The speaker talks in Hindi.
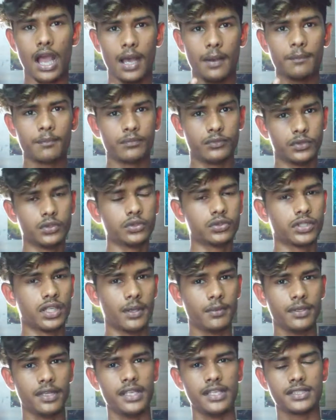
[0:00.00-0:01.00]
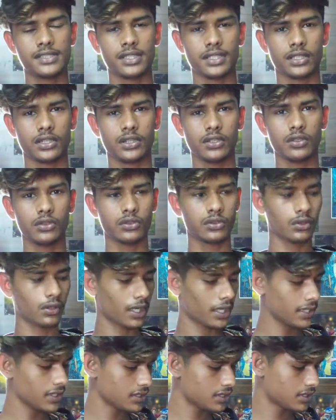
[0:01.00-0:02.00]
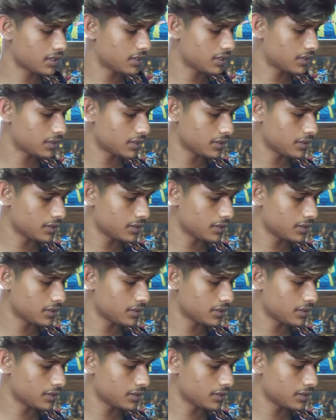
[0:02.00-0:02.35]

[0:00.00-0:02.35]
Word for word: आप दूसरा भी ले सकते हो तो गाइज